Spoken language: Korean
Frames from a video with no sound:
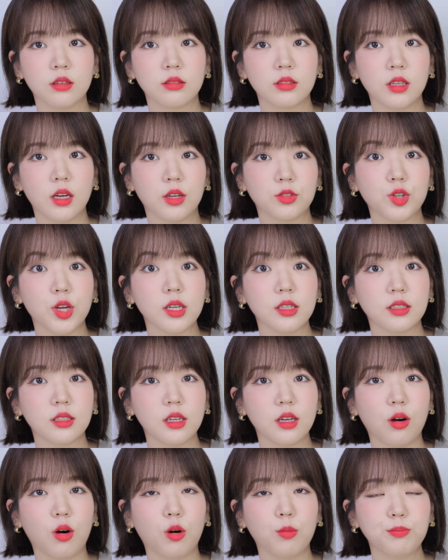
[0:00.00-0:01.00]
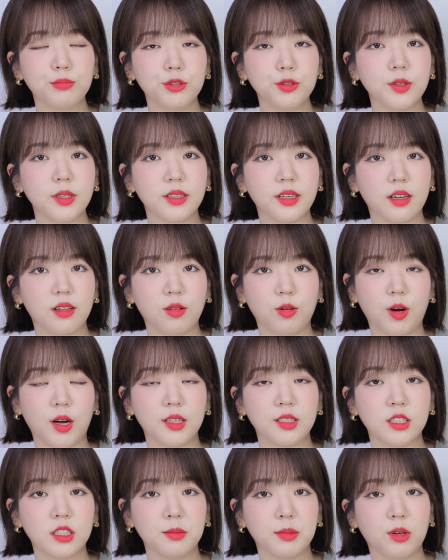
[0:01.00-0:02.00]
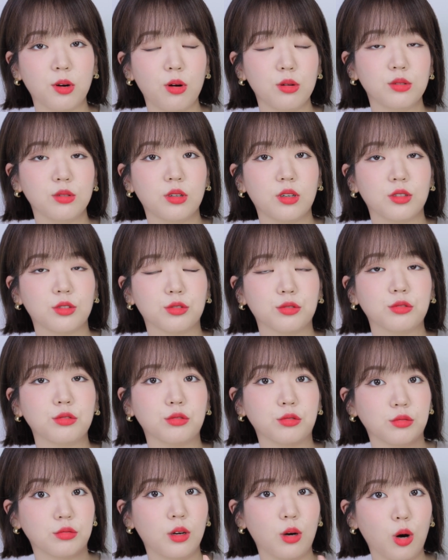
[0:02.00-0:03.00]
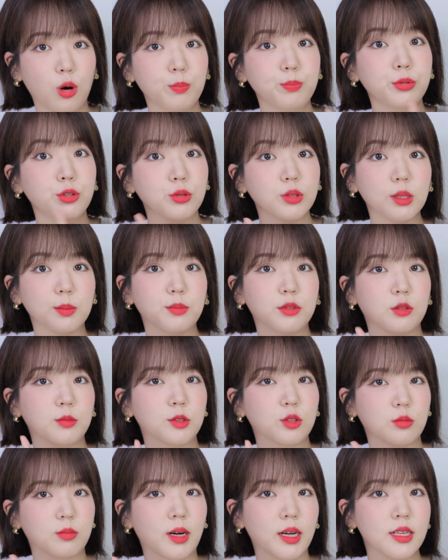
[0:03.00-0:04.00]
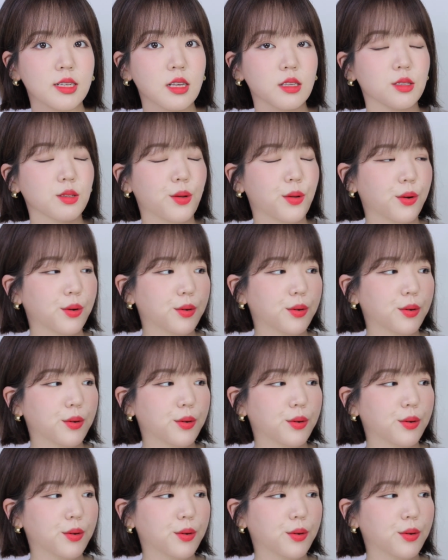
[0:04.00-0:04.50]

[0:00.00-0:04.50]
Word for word: 제가 최근에 어퓨에 대한 관심이 커져가지고 어퓨 제품을 좀 많이 샀어요.